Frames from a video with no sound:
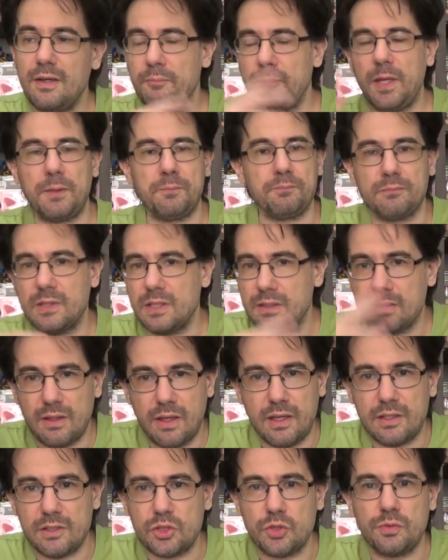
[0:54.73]
Bem,
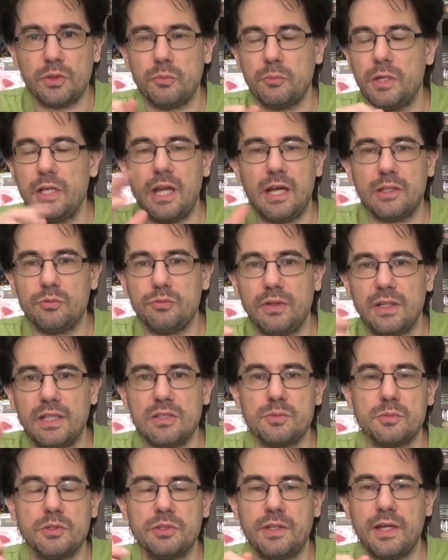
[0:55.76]
é, chovendo molhado,
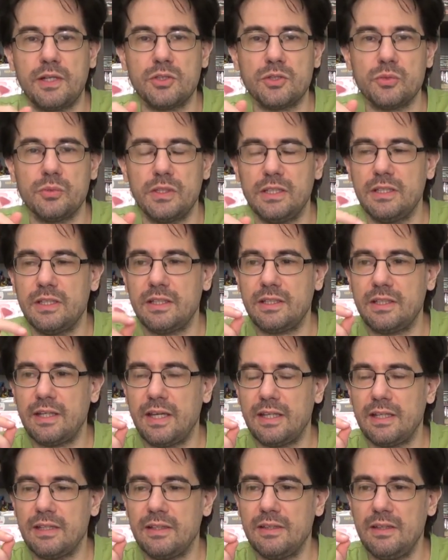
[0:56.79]
falar sobre Tex Wheeler, que
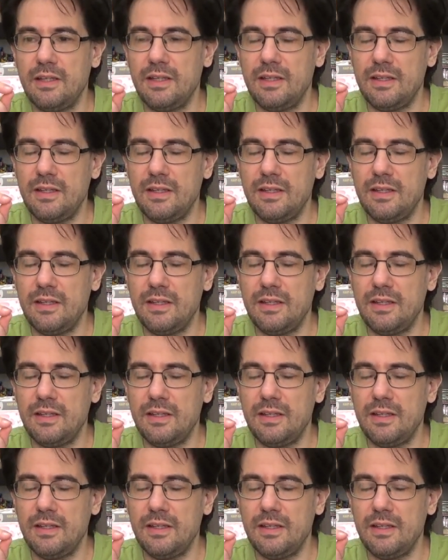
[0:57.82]
ela